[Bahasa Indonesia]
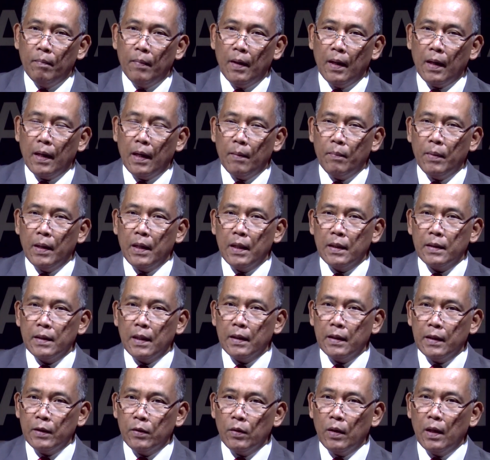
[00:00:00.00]
maka pada
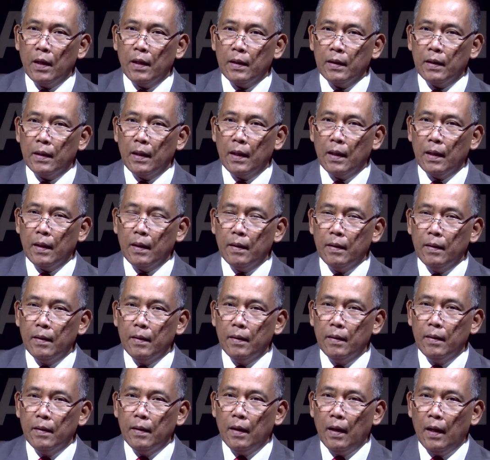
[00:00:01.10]
saat itulah kita
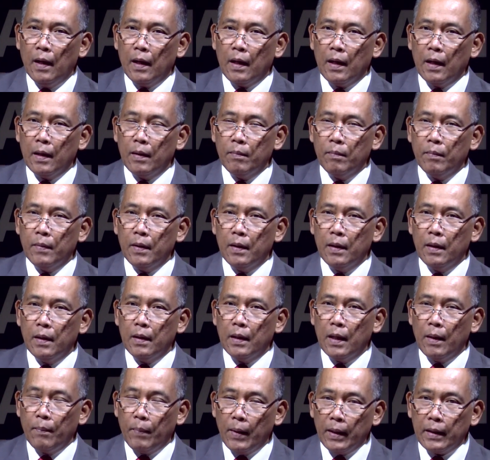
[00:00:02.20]
akan
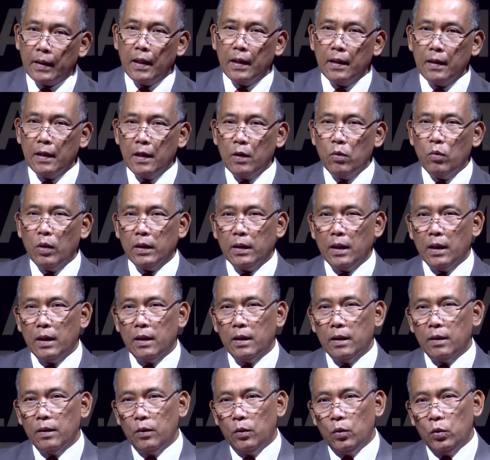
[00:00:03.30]
mendapatkan
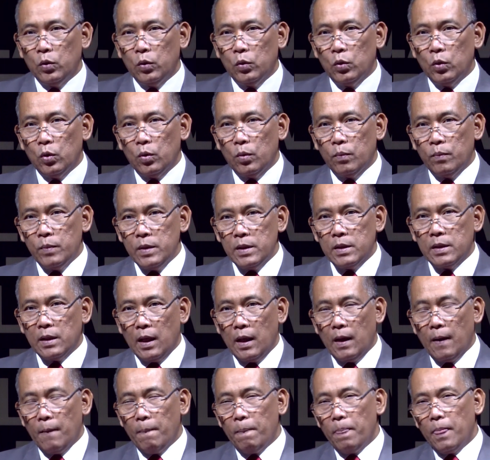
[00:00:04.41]
kekuatan untuk
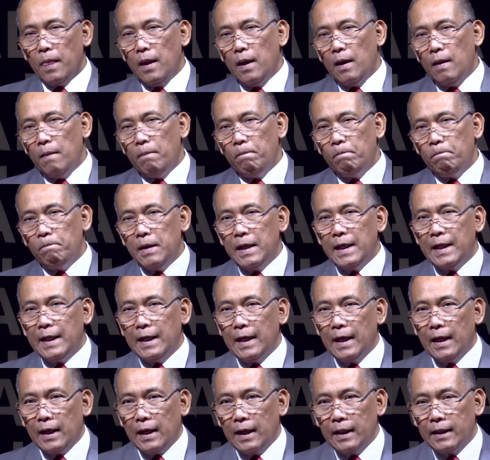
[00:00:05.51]
bisa
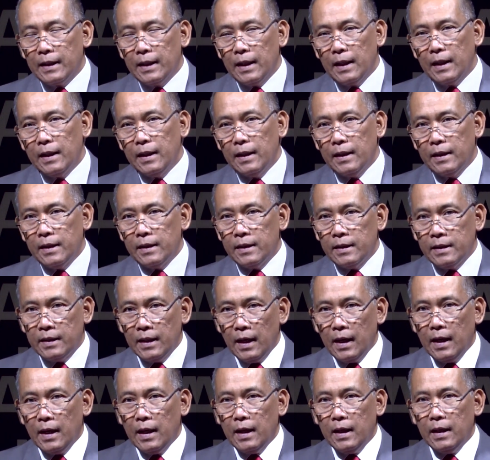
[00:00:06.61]
meninggalkannya.
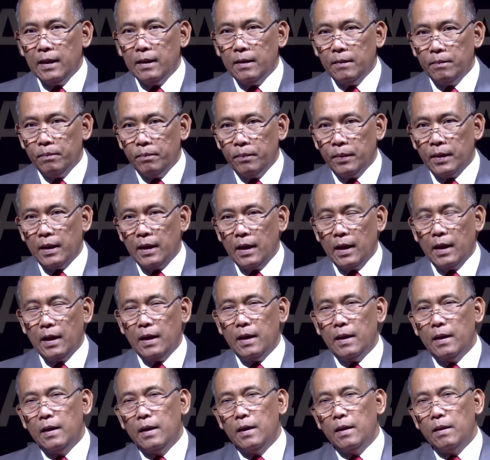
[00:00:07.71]
Jangan
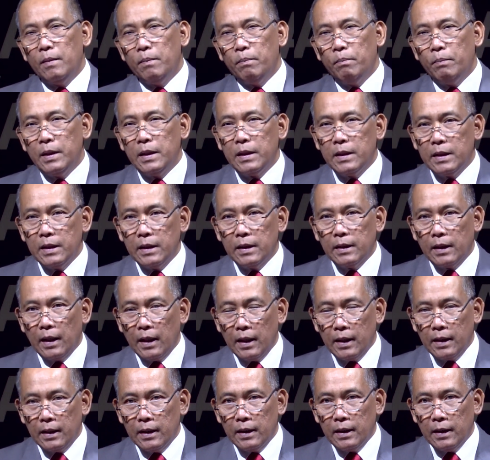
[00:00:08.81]
pernah
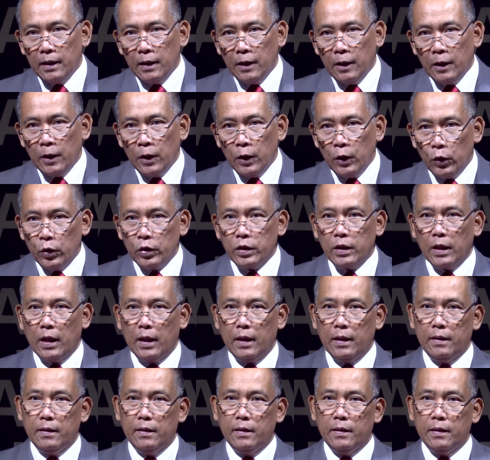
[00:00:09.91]
mencintai
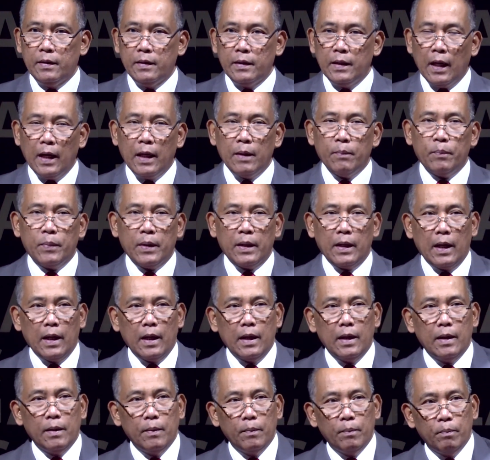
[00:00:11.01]
dosa. Jangan
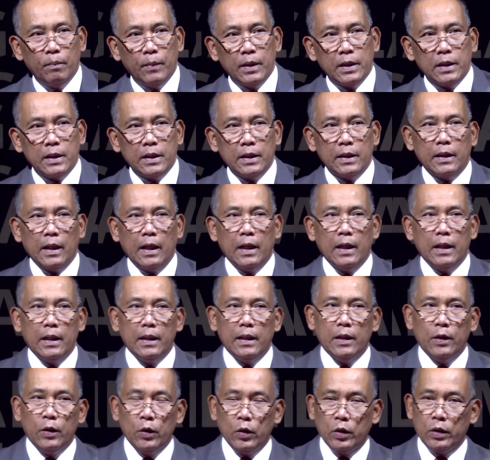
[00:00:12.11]
pernah mencintai
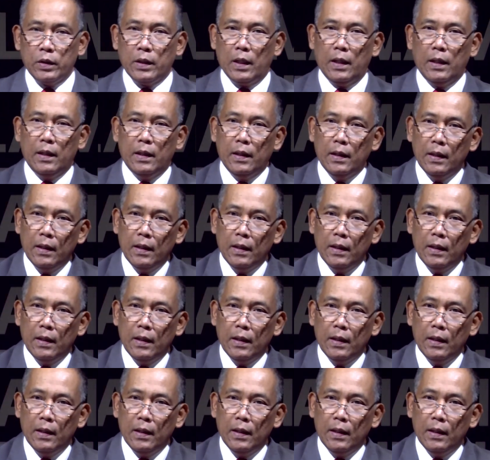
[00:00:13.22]
dosa.